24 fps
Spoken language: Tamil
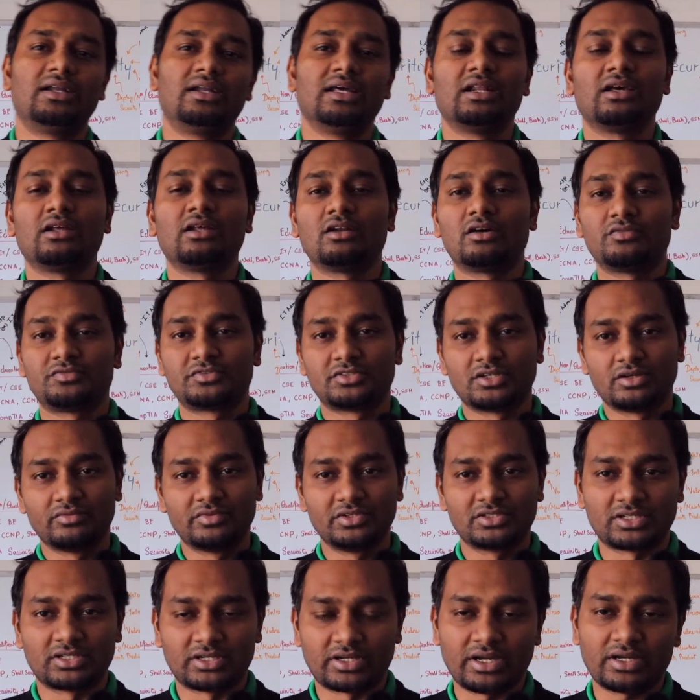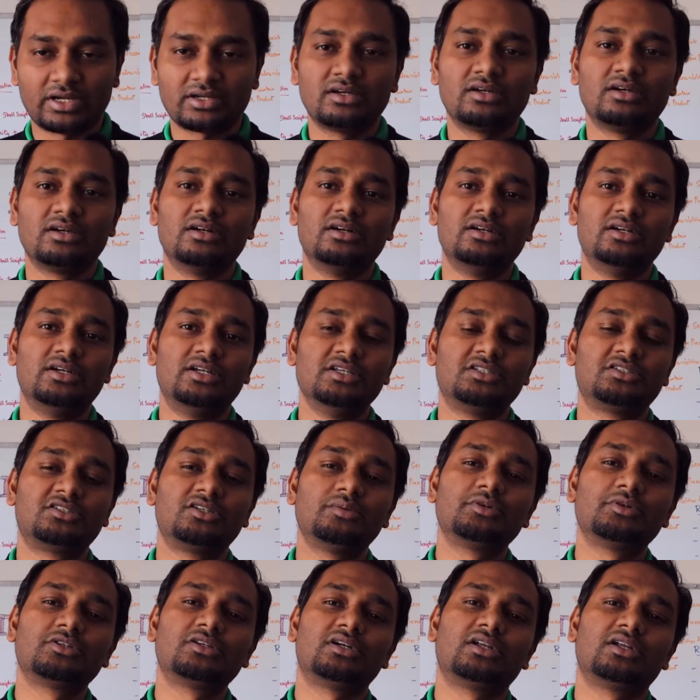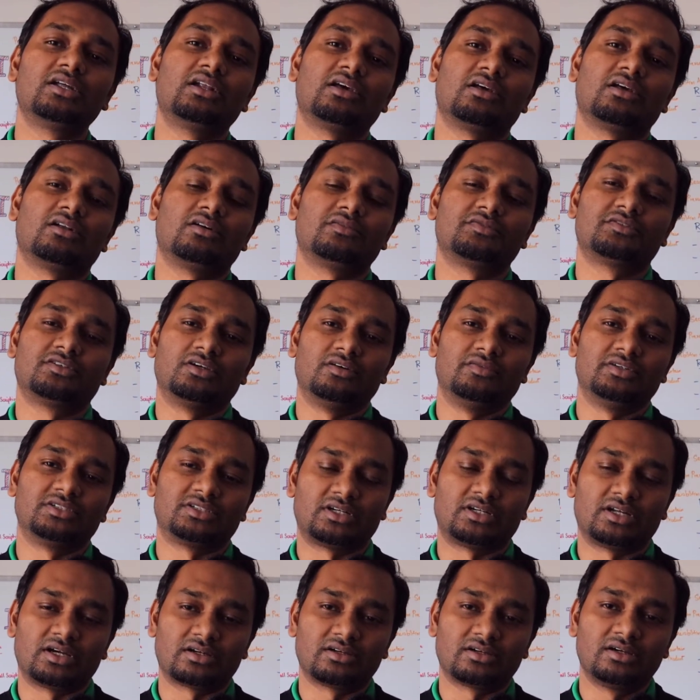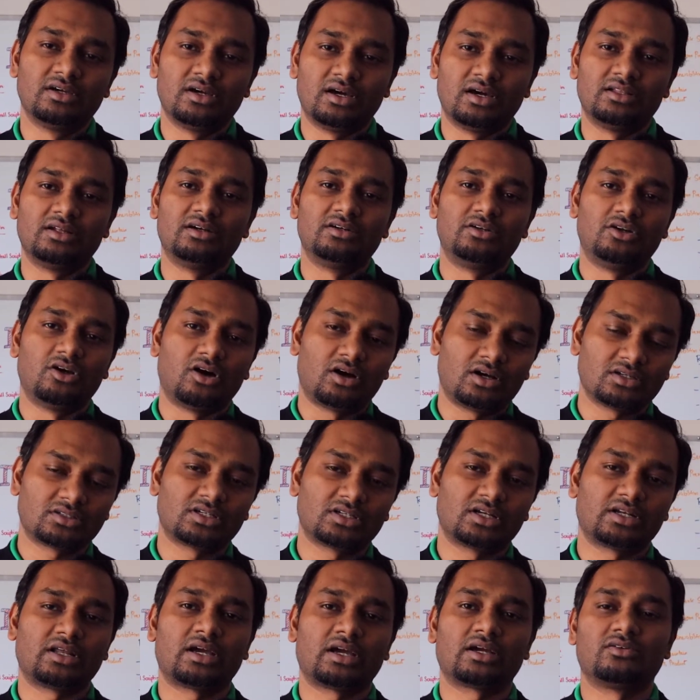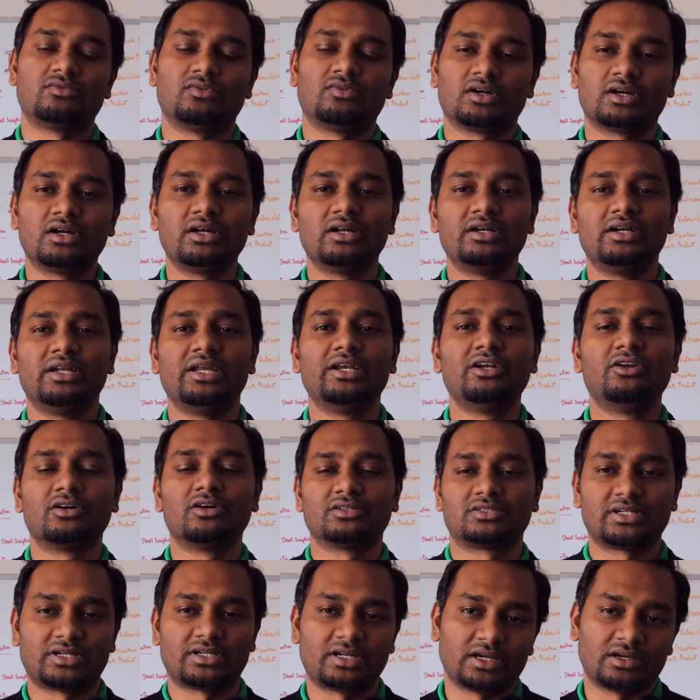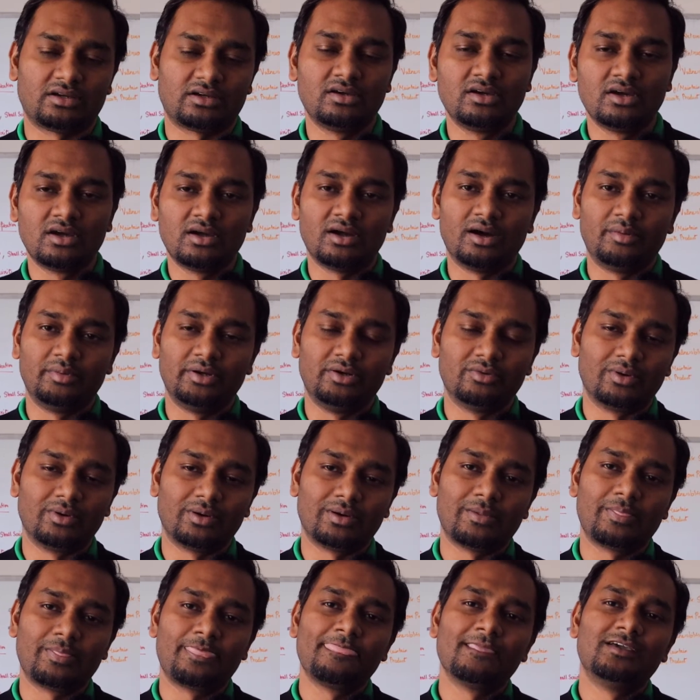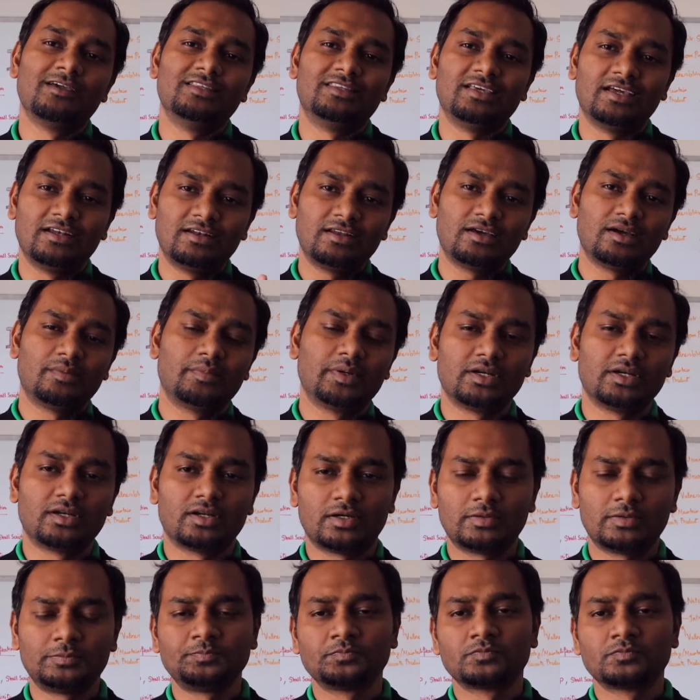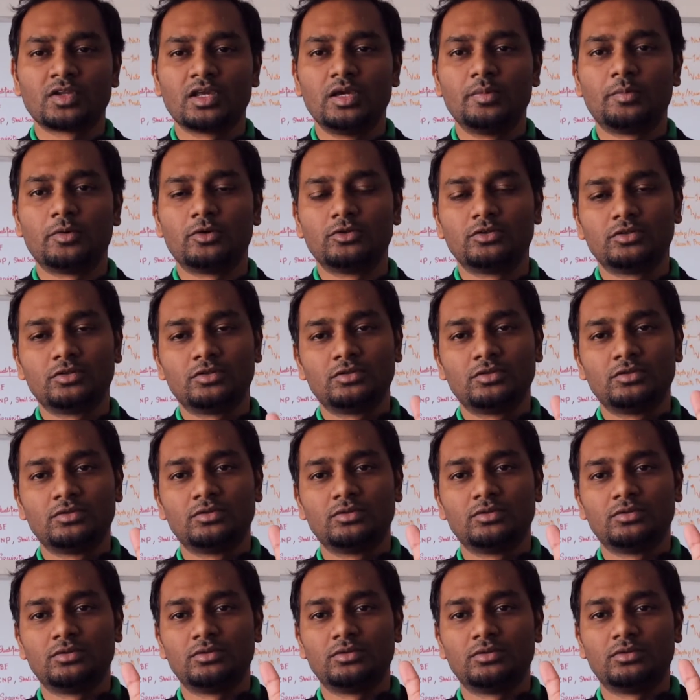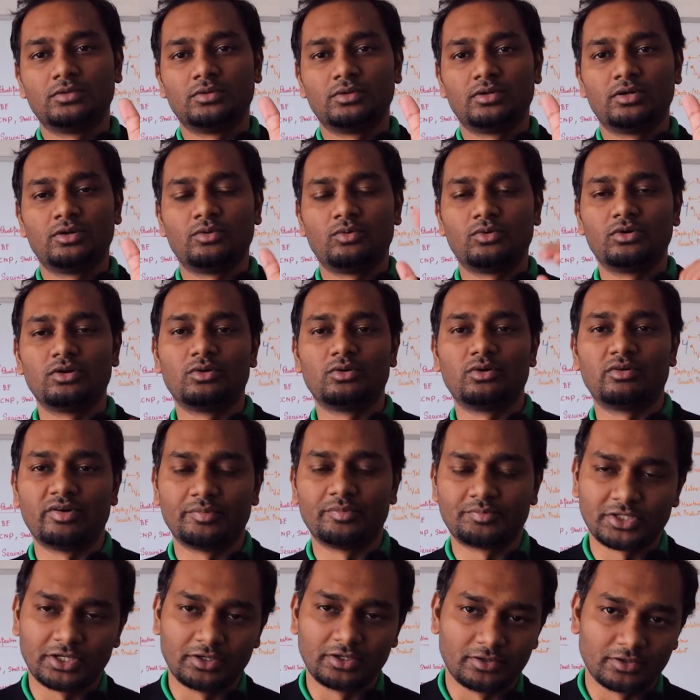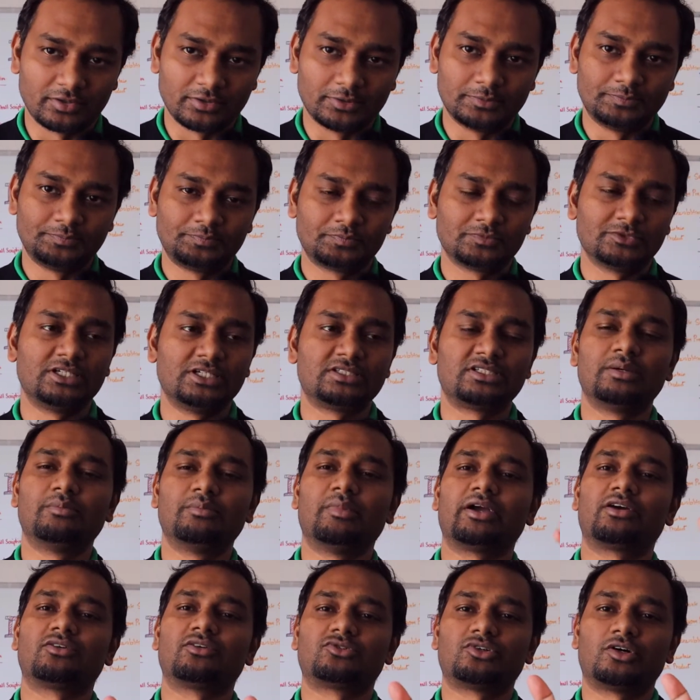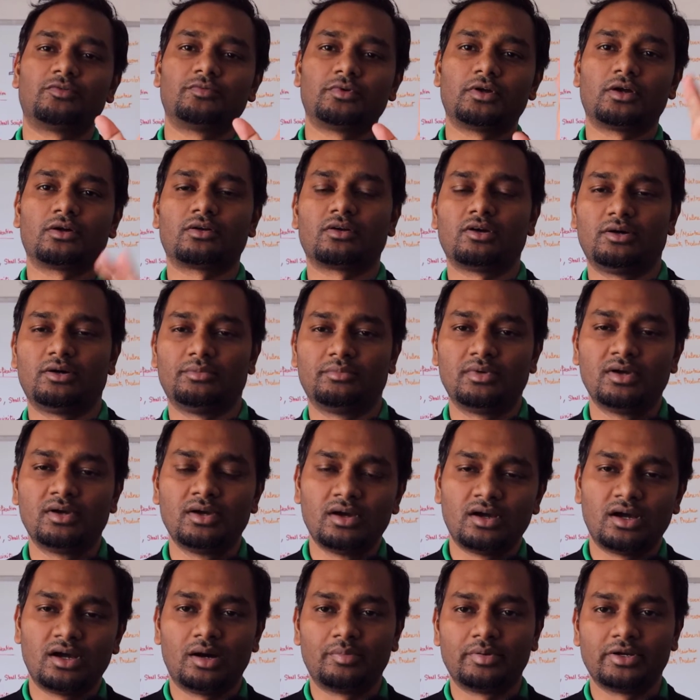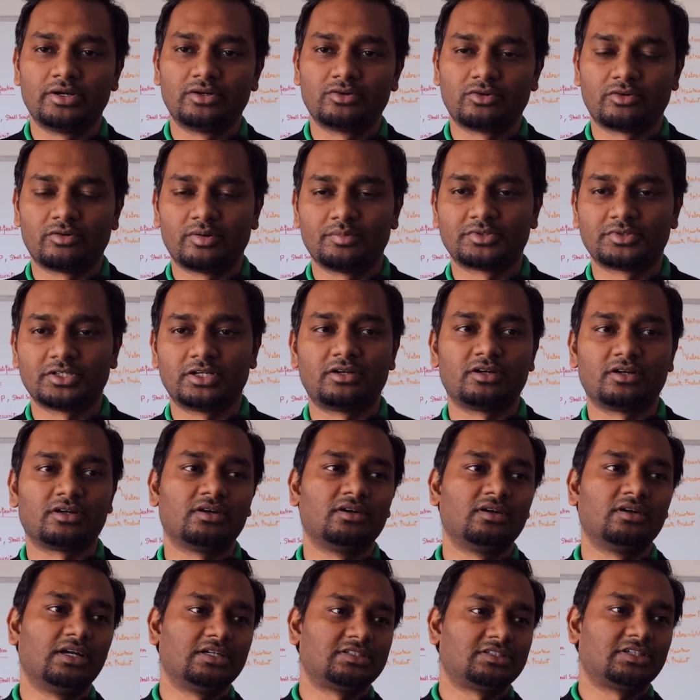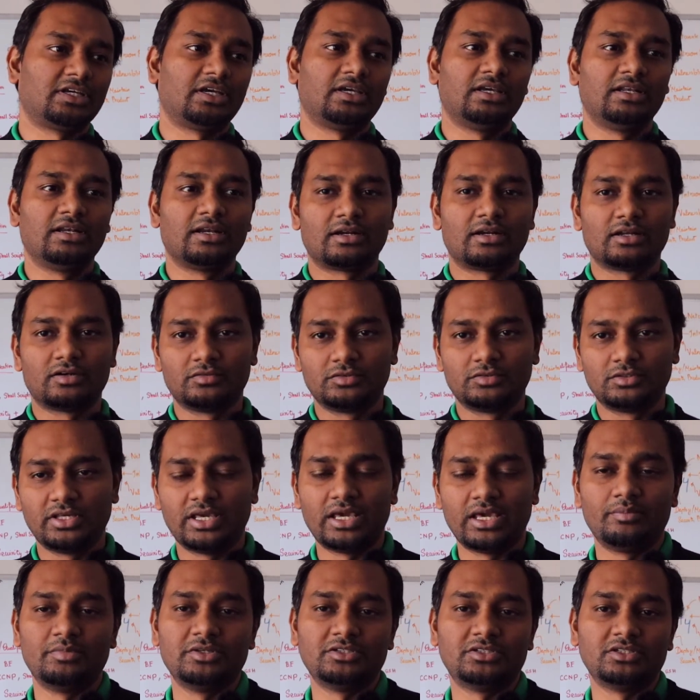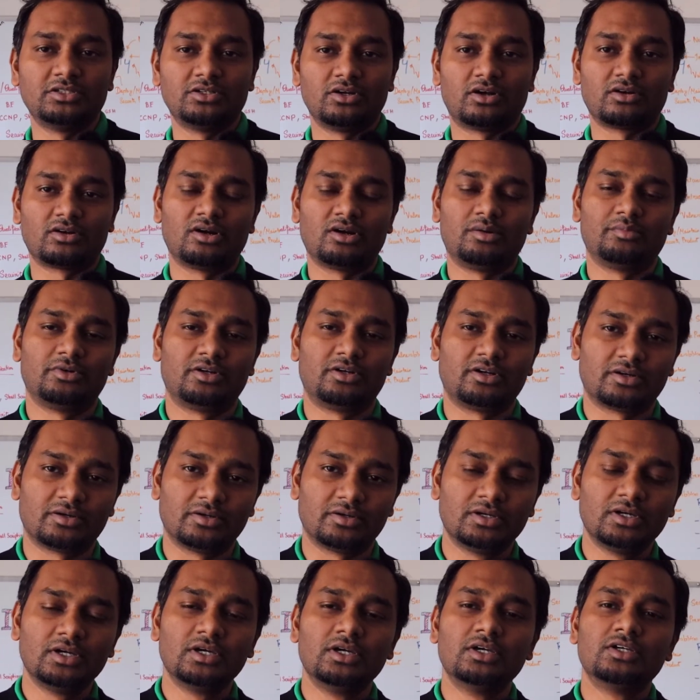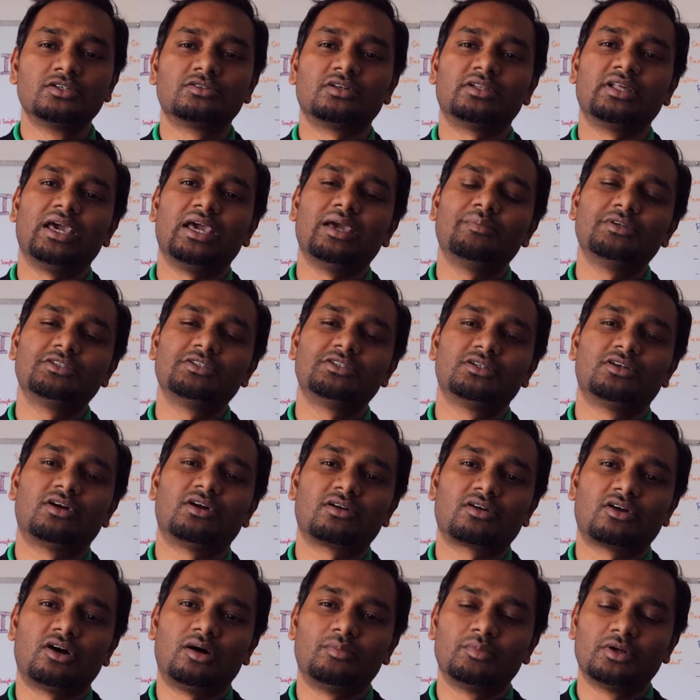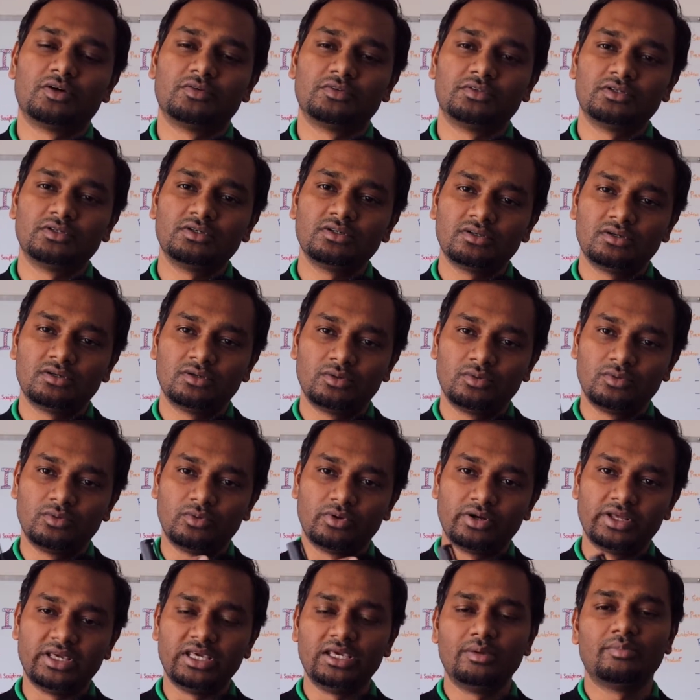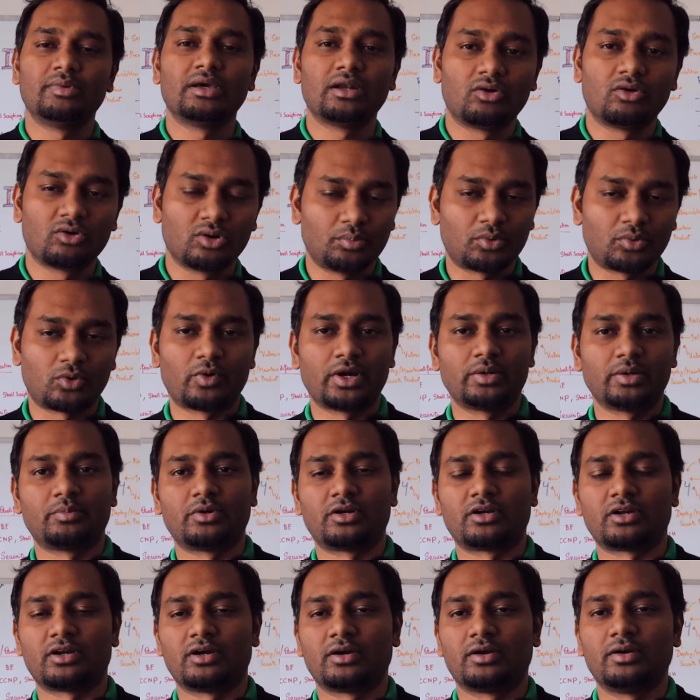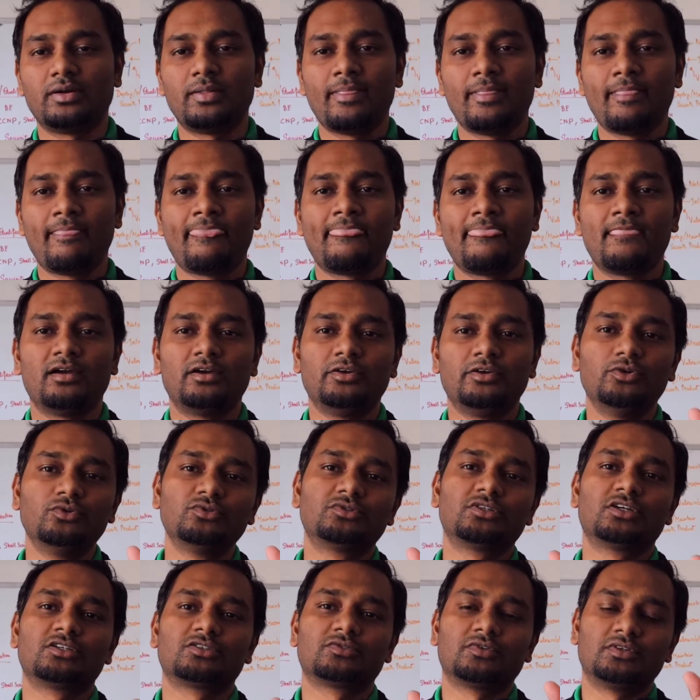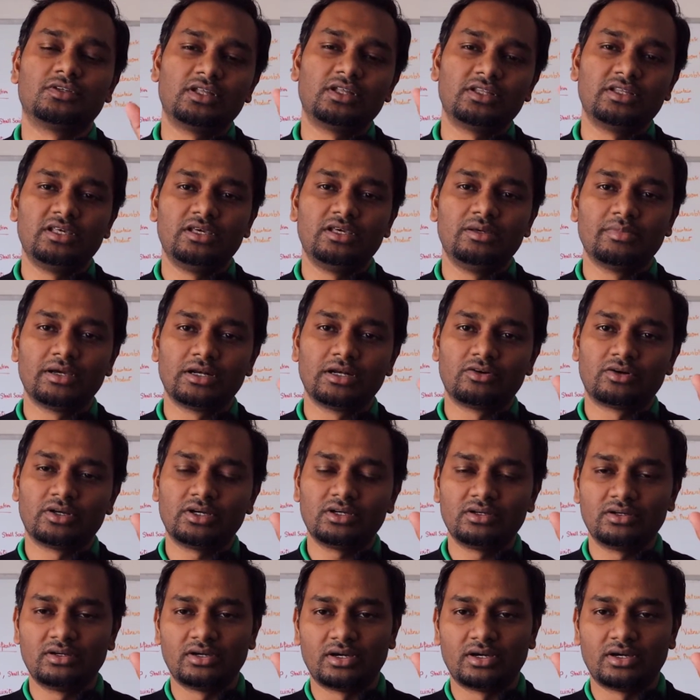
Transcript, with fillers: டெனைல் ஆஃப் சர்வீஸ் அட்டாக் டிஸ்ட்ரிபியூட்டட் டெனைல் ஆஃப் சர்வீஸ் அட்டாக் அதாவது டாஸ் அட்டாக்னுவாங்க டிடாஸ் அட்டாக் அப்படின்வாங்க இது என்ன அப்படின்னா இப்போ வந்து உங்களுக்கு ஒரு வெப்சைட் இருக்குது லட்சே மைக்ரோசாஃப்ட் டாட் காம் அப்படின்ற ஒரு வெப்சைட் இருக்குது லெட்ஸே இல்லைனா வந்து ஏபிசி டாட் காம் இருக்குது ஸோ அந்த ஏபிசி டாட் காமில் வந்து ஒரு இமெயில் அவங்க ப்ரொவைட் பண்ணுறாங்க யூசர்ஸ் வந்து அந்த இமெயிலோட